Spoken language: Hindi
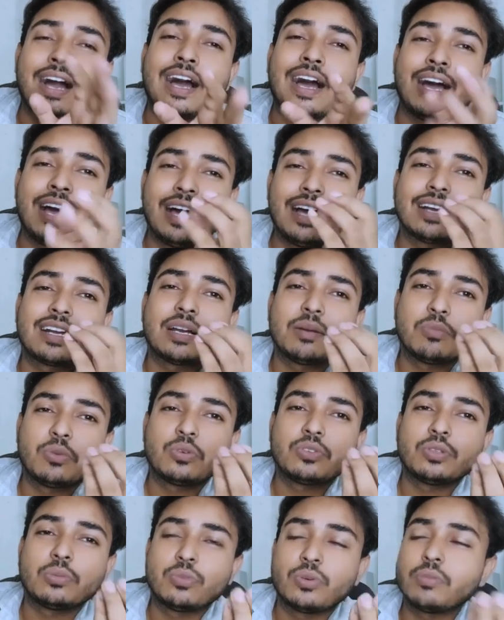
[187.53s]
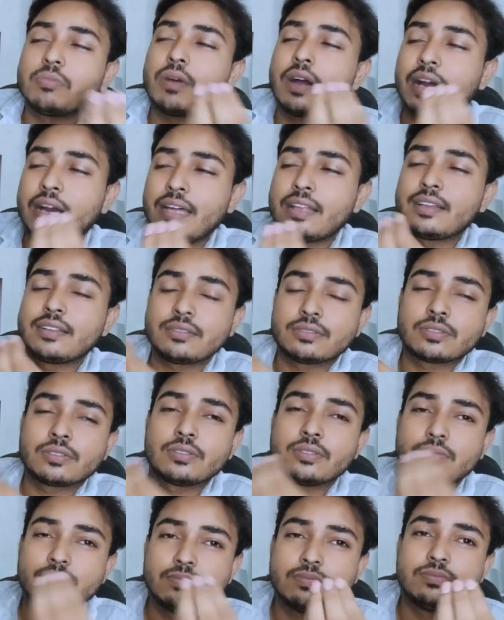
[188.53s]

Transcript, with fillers: हाँ कबो वो बाहर सो